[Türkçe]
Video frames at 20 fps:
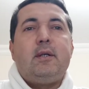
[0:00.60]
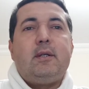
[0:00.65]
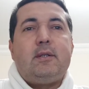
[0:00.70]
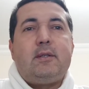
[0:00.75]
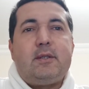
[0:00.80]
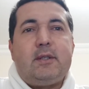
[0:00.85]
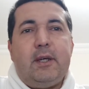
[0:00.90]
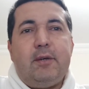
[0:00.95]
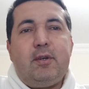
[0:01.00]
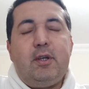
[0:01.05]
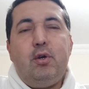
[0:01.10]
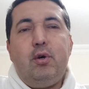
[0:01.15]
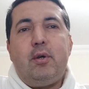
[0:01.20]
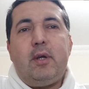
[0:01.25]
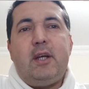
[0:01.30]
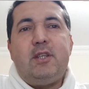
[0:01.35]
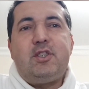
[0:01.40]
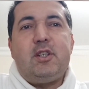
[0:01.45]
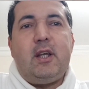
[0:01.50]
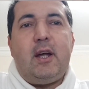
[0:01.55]
Sevgili
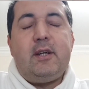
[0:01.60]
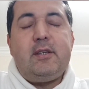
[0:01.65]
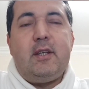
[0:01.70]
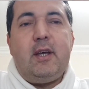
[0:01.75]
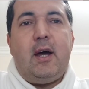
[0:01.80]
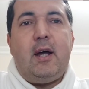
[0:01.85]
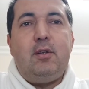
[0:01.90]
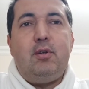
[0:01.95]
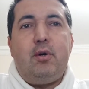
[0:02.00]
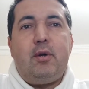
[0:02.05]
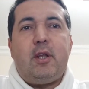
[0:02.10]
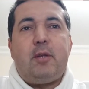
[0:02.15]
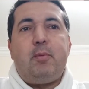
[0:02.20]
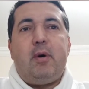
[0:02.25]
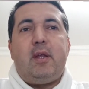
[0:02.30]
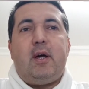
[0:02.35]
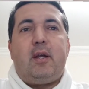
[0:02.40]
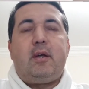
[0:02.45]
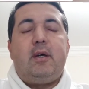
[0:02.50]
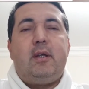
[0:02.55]
öğrenciler, değerli
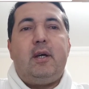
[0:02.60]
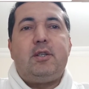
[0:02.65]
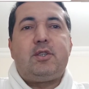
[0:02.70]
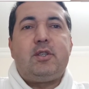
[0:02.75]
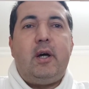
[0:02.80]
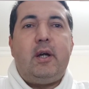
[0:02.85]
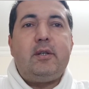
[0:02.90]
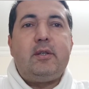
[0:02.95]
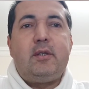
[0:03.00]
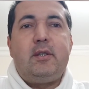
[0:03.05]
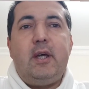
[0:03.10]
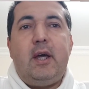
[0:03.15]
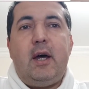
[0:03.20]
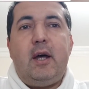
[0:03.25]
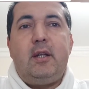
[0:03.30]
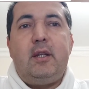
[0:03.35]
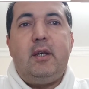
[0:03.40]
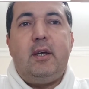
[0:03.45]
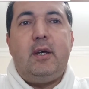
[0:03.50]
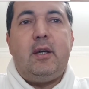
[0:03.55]
öğretmen arkadaşlar,
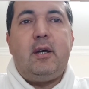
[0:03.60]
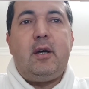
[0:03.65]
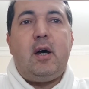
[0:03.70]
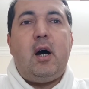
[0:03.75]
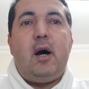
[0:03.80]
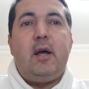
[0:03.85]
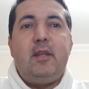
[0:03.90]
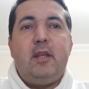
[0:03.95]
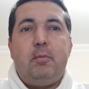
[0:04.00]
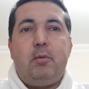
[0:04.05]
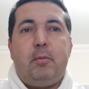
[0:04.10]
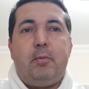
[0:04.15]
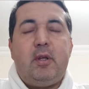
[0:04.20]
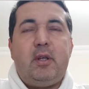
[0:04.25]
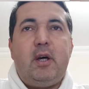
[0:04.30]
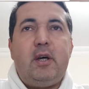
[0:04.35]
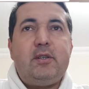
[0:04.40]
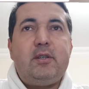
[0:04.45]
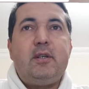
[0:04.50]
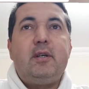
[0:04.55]
değerli anne
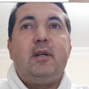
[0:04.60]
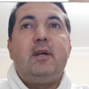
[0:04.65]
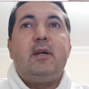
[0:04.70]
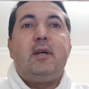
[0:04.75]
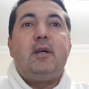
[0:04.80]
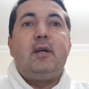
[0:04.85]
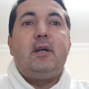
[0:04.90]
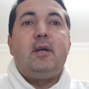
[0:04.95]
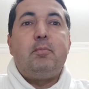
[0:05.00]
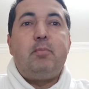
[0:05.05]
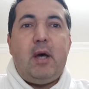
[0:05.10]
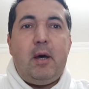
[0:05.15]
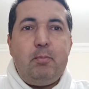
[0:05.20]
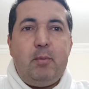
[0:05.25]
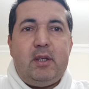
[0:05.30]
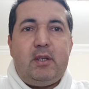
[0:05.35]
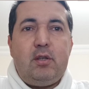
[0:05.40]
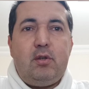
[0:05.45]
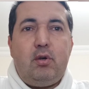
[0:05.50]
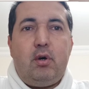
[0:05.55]
babalar. Ben
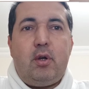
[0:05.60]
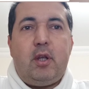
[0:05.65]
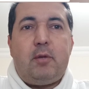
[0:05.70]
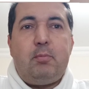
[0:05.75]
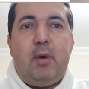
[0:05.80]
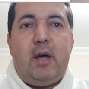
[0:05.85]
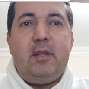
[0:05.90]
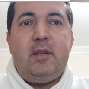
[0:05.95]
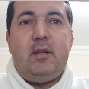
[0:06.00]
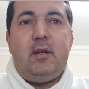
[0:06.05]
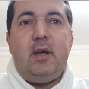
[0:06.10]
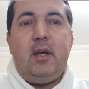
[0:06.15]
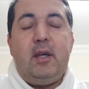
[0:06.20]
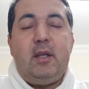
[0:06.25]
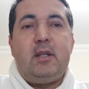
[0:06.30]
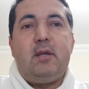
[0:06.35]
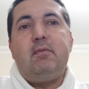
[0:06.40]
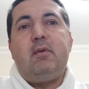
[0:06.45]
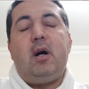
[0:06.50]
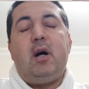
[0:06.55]
Metin Öğretmen.
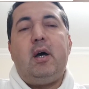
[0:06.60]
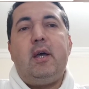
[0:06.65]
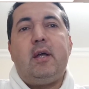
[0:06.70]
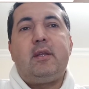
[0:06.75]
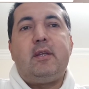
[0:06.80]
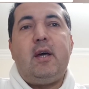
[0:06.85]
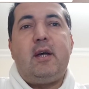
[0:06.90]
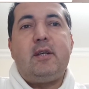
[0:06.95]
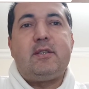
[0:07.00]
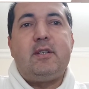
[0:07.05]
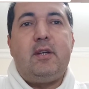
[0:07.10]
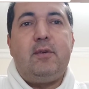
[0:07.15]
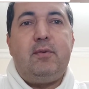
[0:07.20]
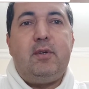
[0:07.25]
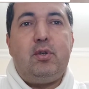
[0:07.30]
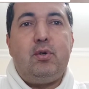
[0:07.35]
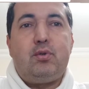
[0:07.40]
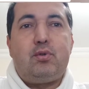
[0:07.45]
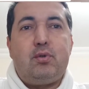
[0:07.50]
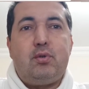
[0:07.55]
Eğitim ve Hayat Dersleri
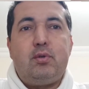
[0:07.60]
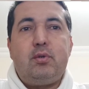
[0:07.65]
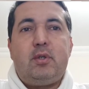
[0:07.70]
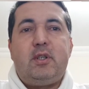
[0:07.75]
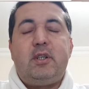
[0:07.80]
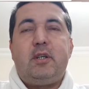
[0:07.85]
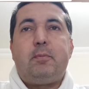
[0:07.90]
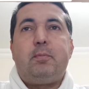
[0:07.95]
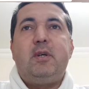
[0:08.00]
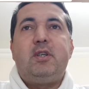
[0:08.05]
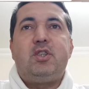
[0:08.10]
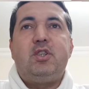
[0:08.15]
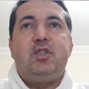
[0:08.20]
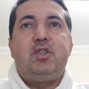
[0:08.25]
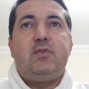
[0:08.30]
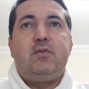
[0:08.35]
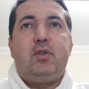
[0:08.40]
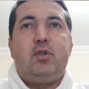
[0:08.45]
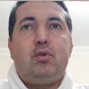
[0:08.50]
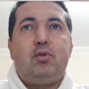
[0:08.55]
videosunun 45.
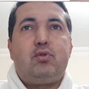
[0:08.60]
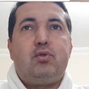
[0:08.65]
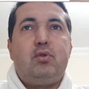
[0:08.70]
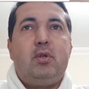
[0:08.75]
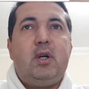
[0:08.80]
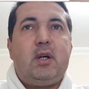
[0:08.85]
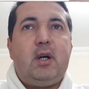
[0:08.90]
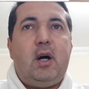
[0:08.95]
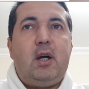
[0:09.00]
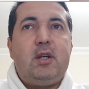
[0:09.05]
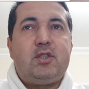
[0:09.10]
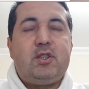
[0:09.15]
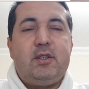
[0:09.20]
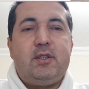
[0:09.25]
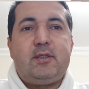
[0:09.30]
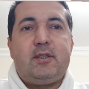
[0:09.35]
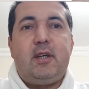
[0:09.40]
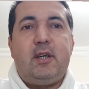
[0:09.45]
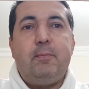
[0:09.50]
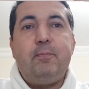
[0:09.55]
videosuyla
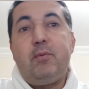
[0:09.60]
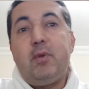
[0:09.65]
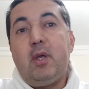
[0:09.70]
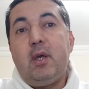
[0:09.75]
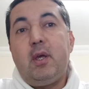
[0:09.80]
karşınızdayım.